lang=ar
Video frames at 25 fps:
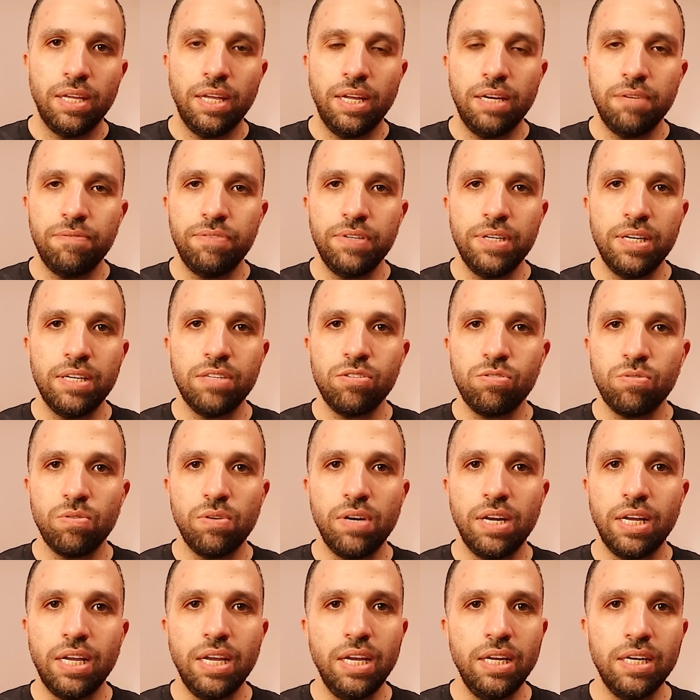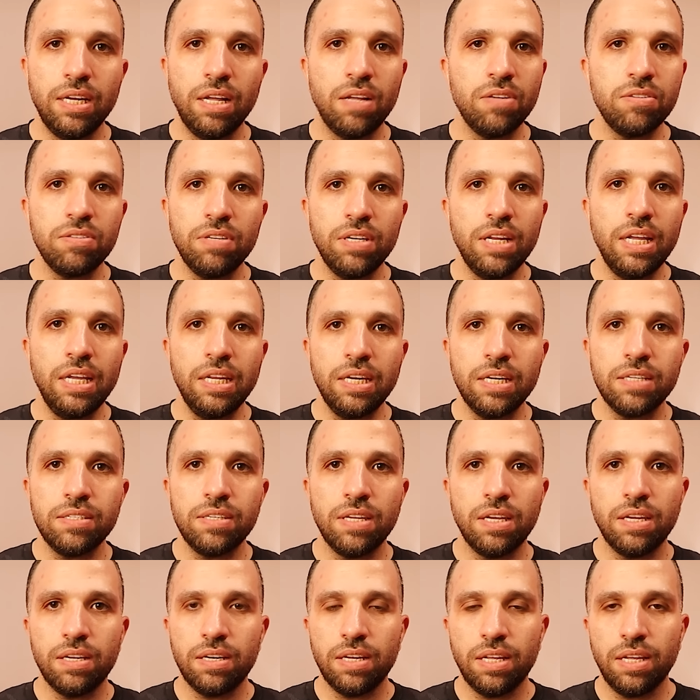يعني في ناس تقول لك احنا اصلا احنا
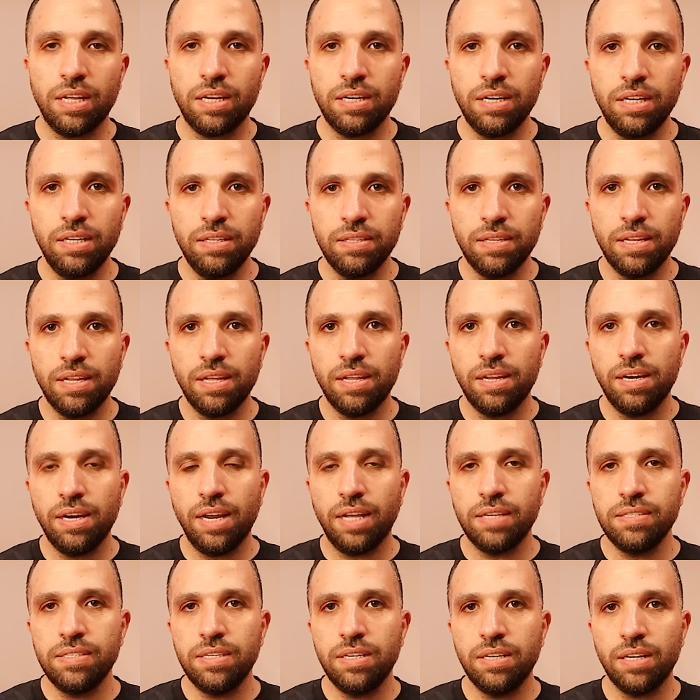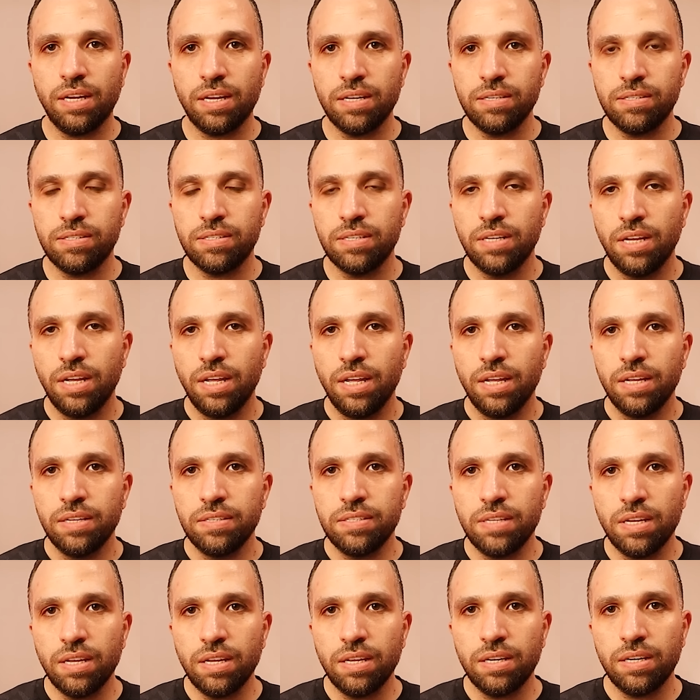زهقنا يعني احنا اللي عايزين نخس
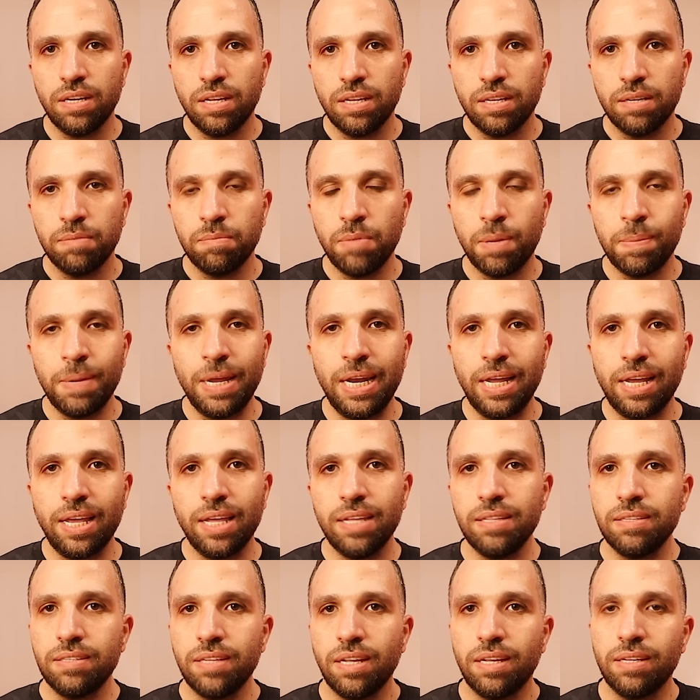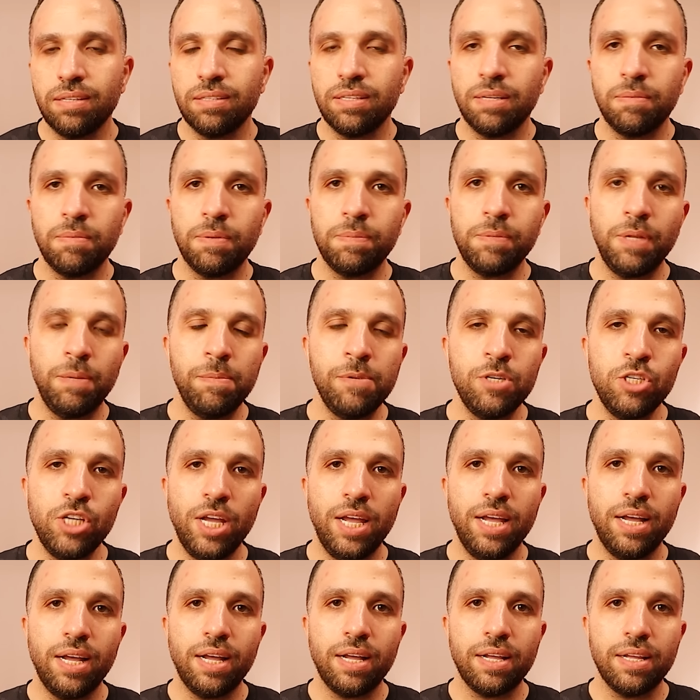زهقنا ما بالك انت انت ما بتعملش
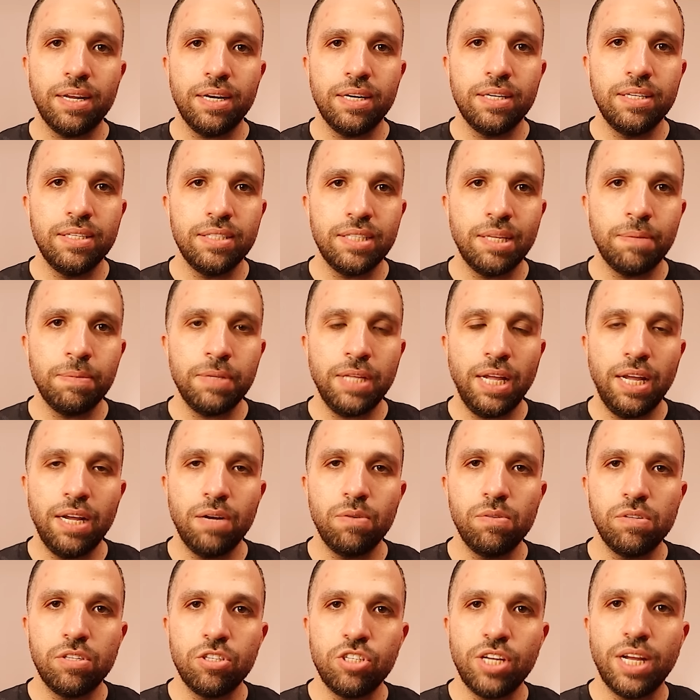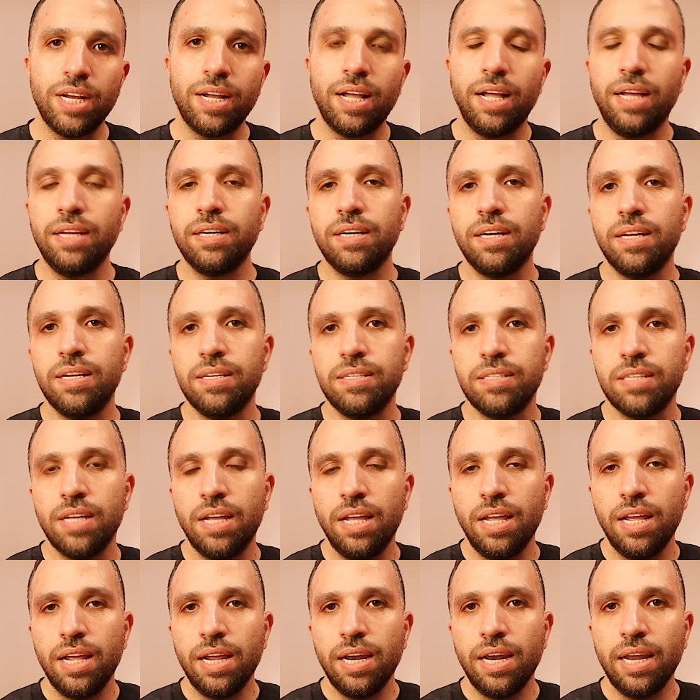حاجه غير ان انت بتحاول تشجع الناس
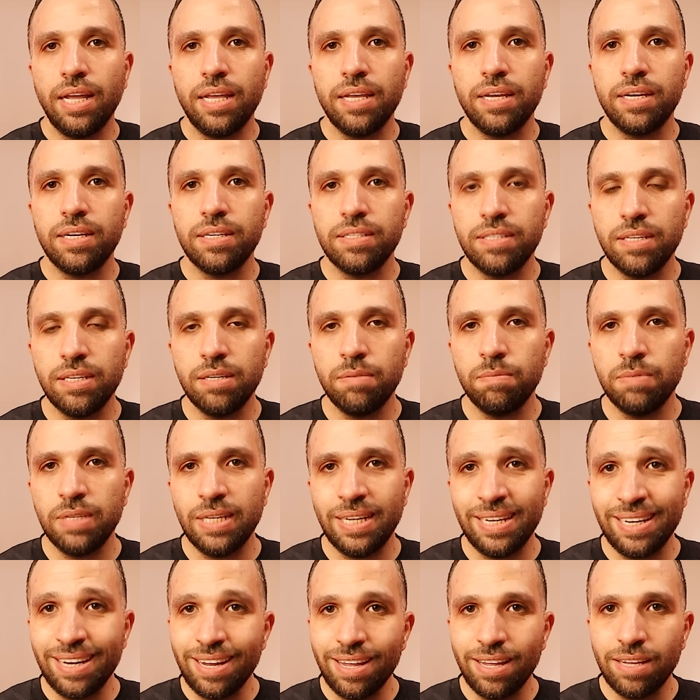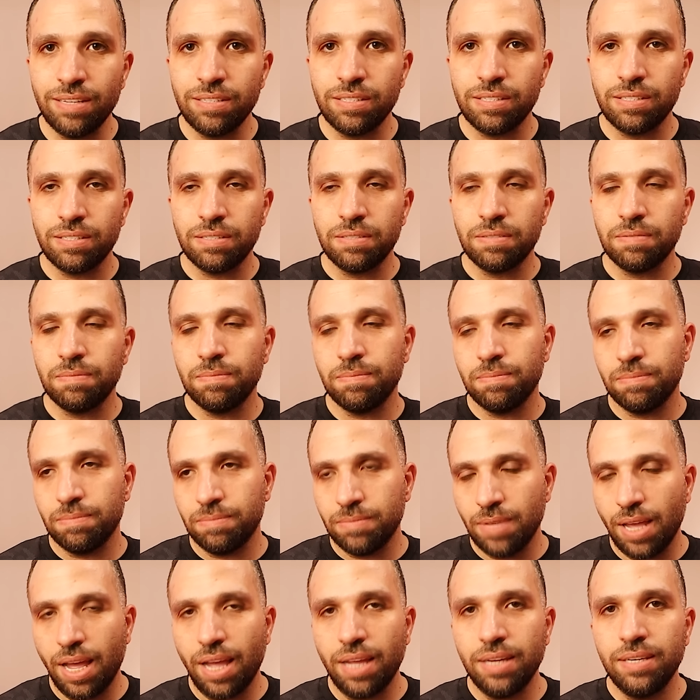لكن كتير من الناس
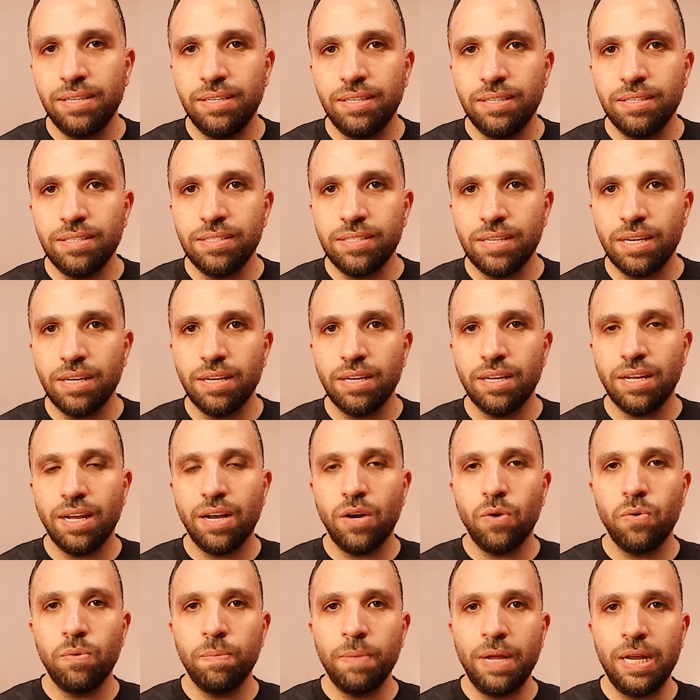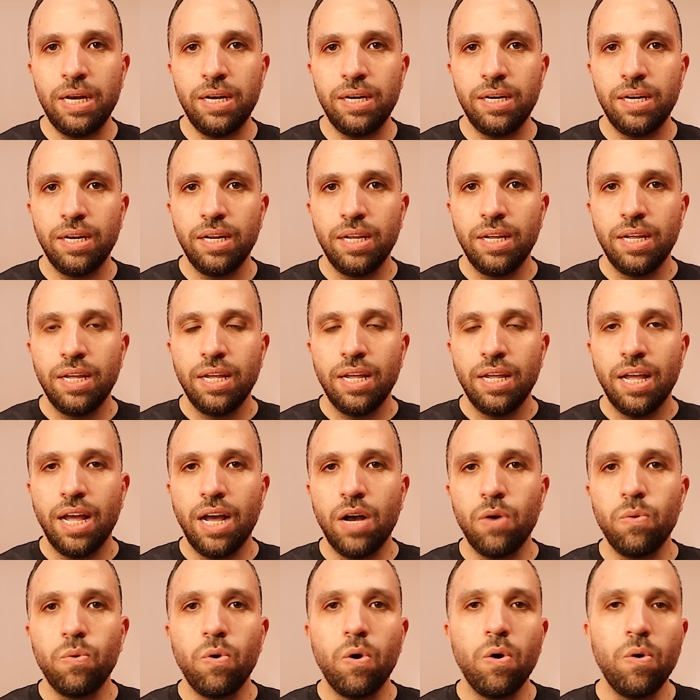يعني زهق او مل
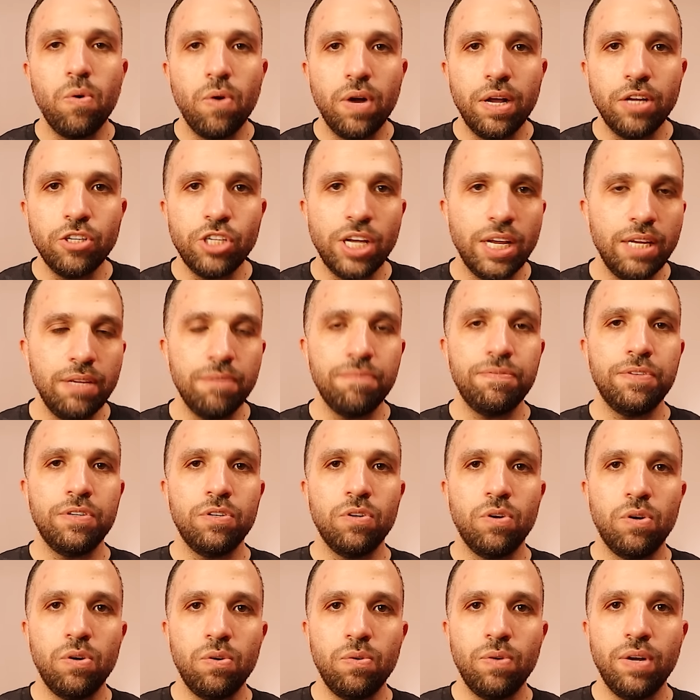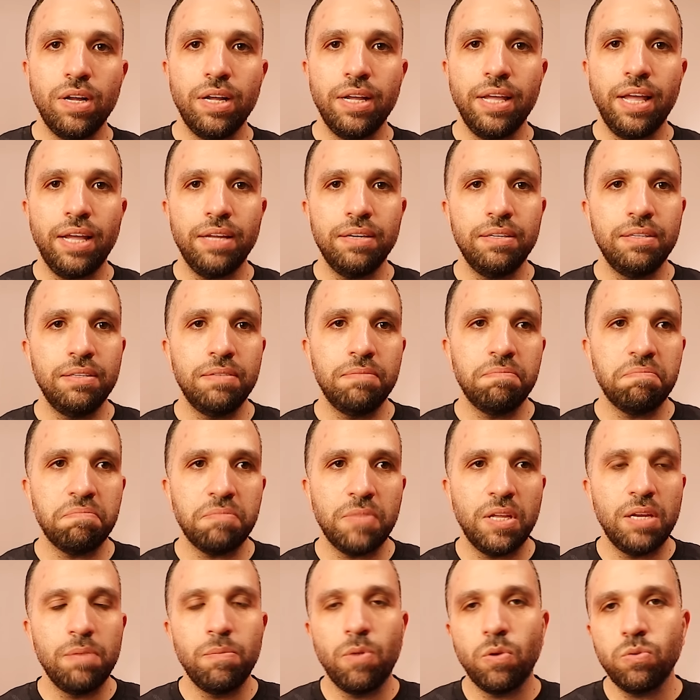او هو شايف ان هو يعني
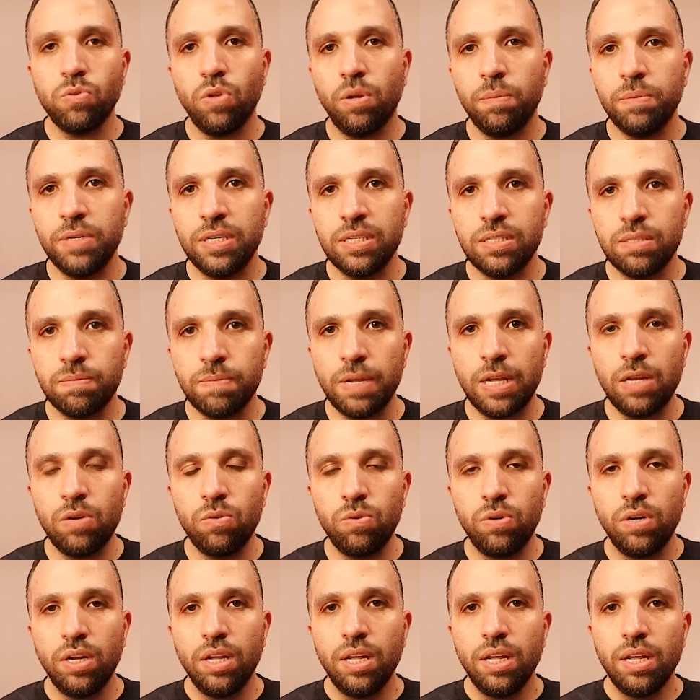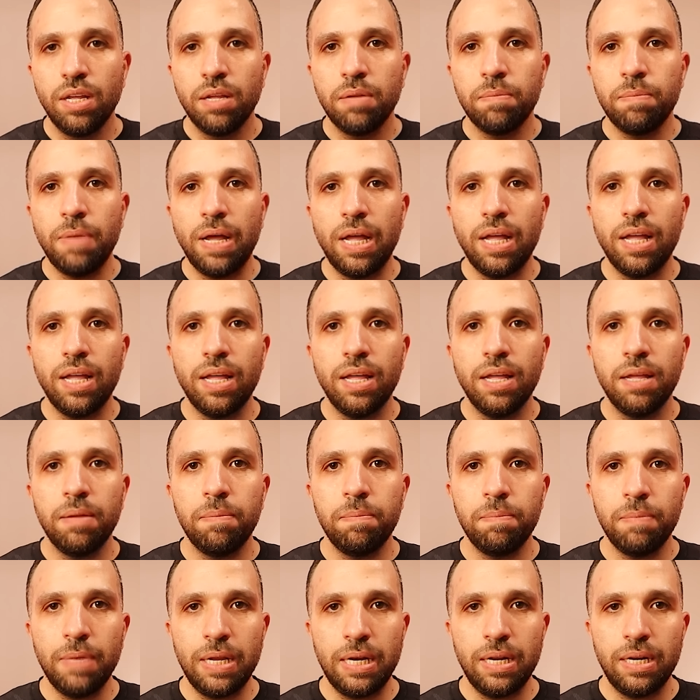الموضوع بالنسبه له بقى
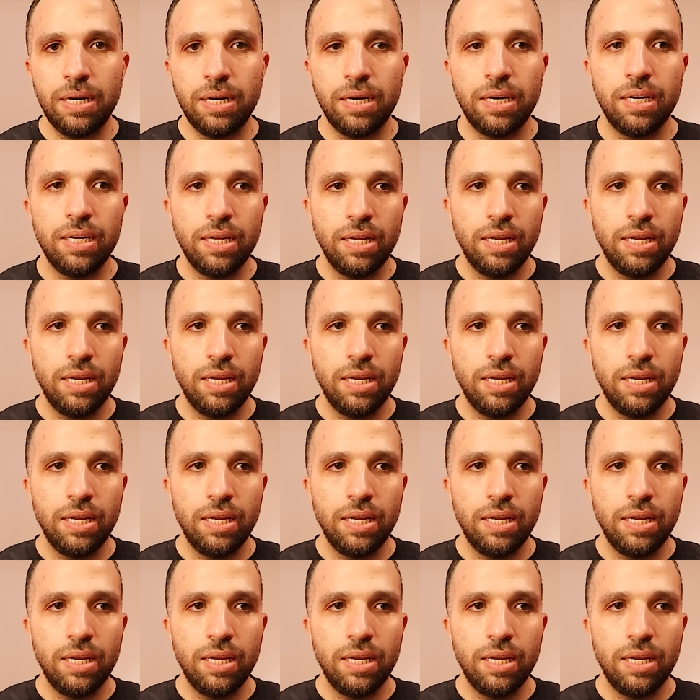ملل